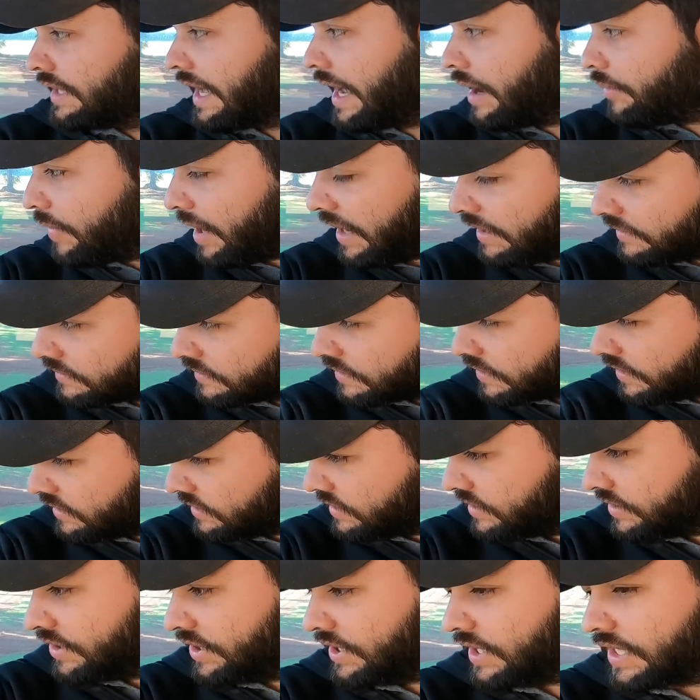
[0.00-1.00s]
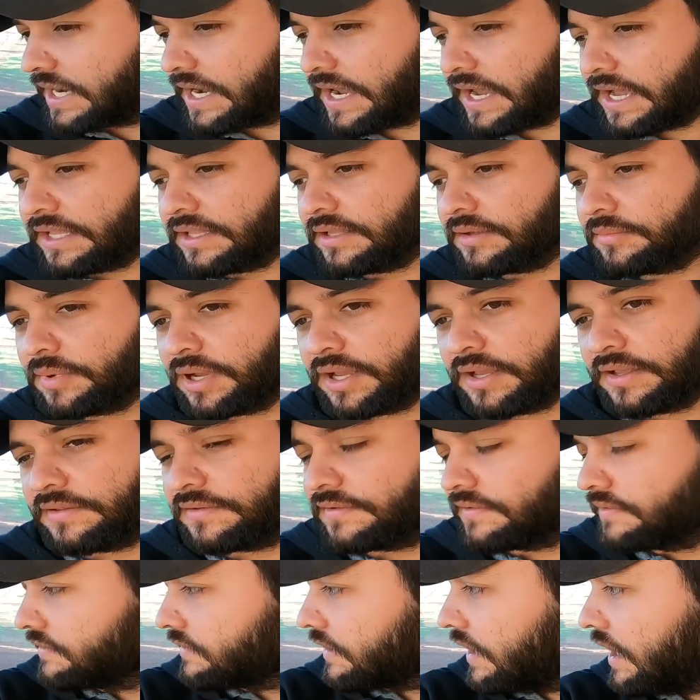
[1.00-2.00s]
Dá bastante geada,
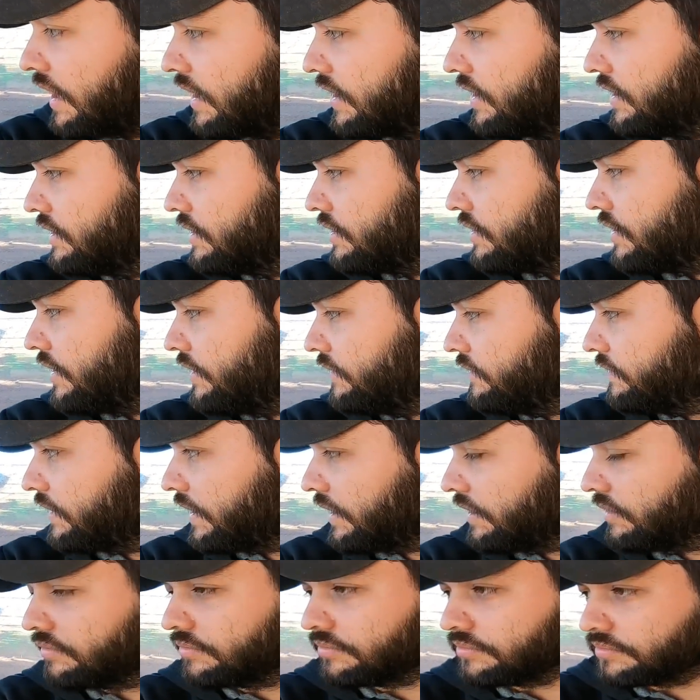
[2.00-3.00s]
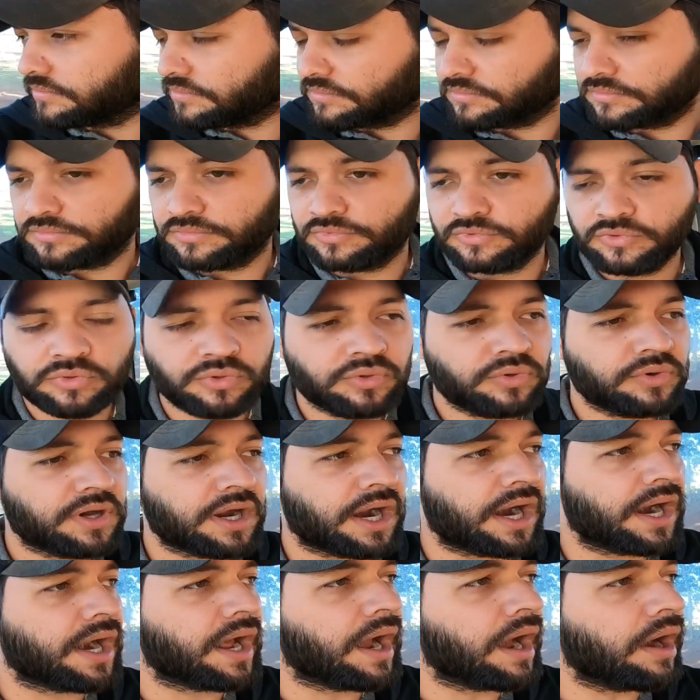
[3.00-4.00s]
mas ainda nós estamos tá num, num
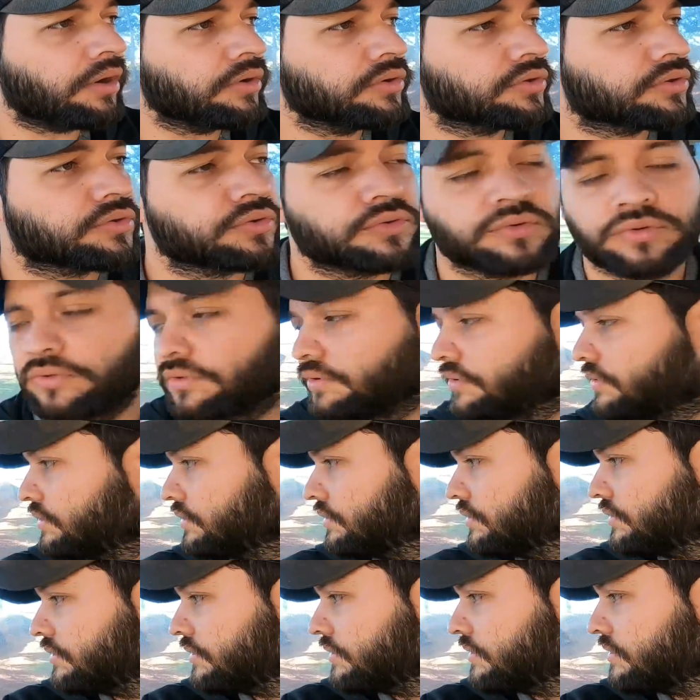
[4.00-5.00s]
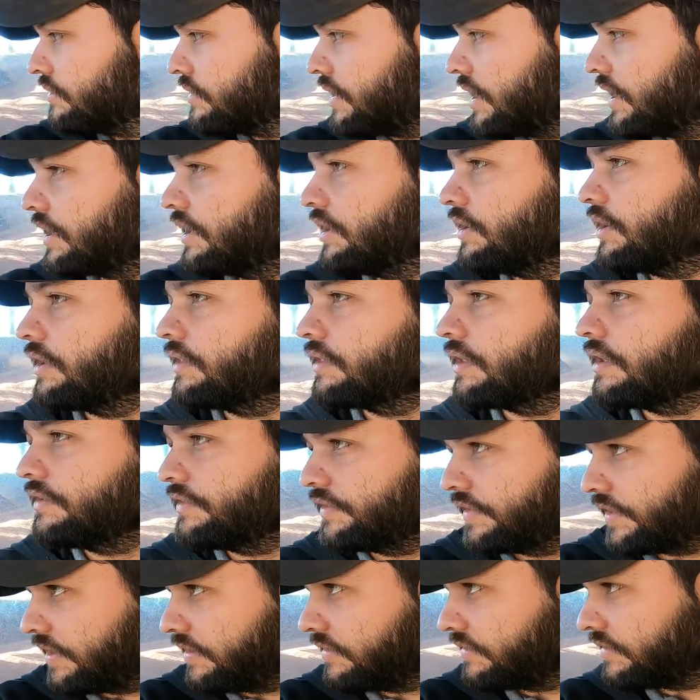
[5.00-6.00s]
lugar alto. Aqui nós
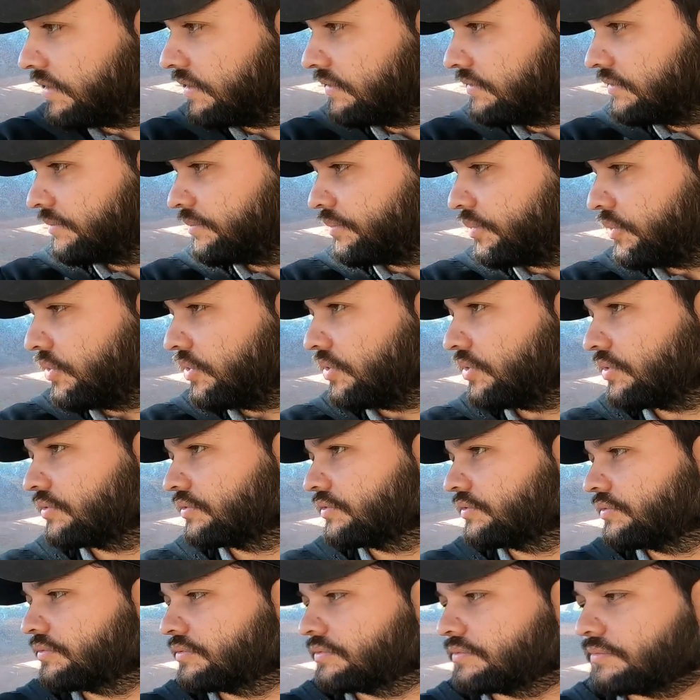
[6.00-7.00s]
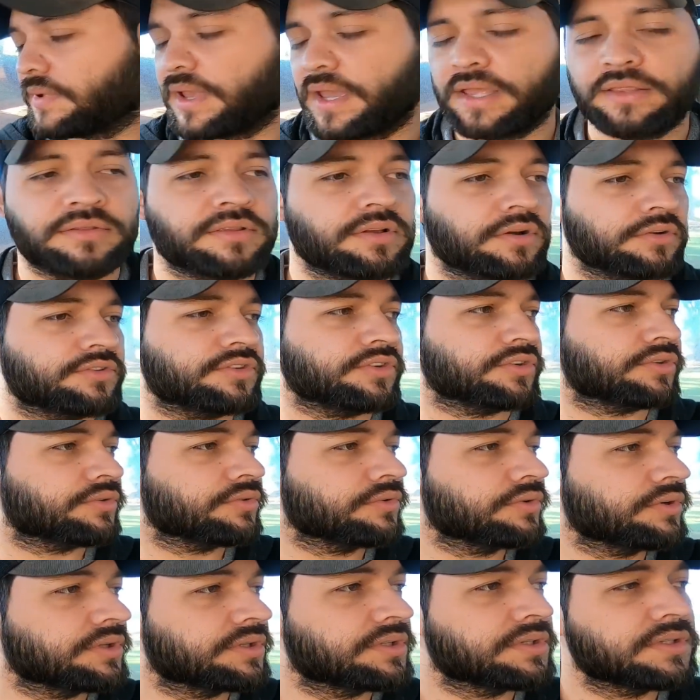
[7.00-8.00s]
tem 600 e poucos metros de
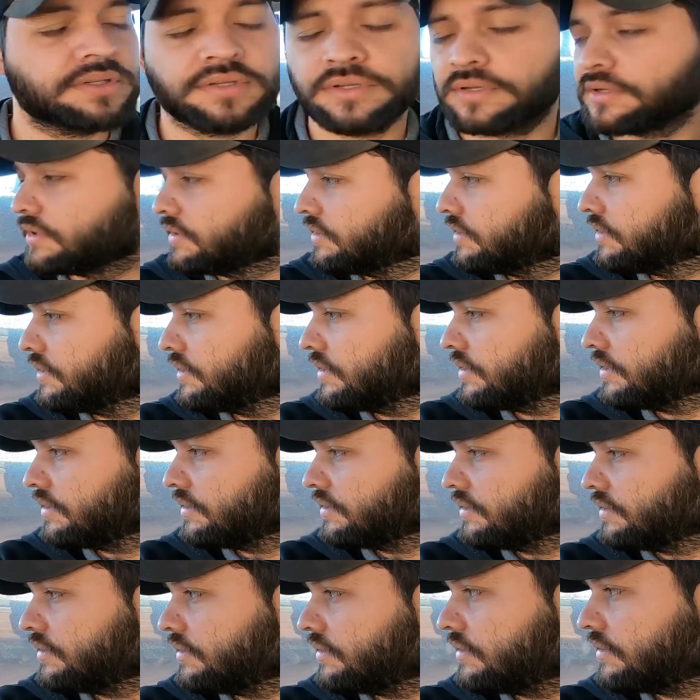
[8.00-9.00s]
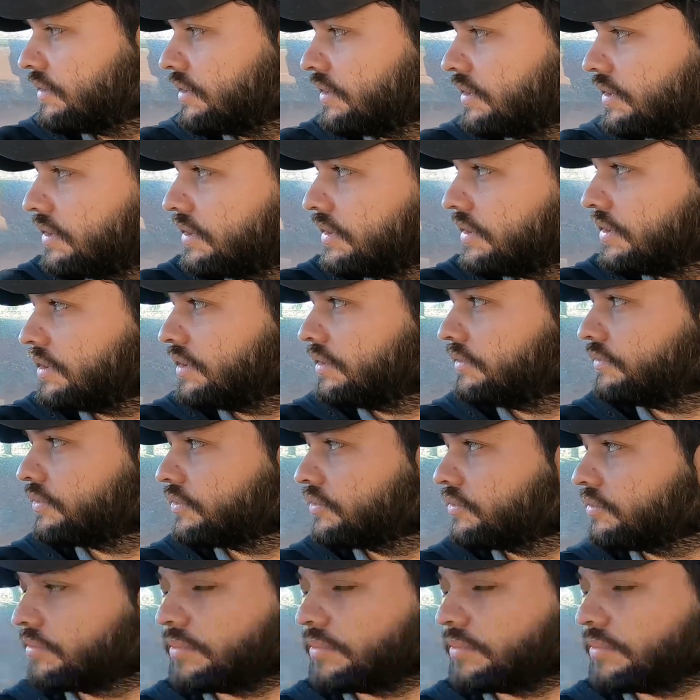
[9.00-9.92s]
altitude, de nível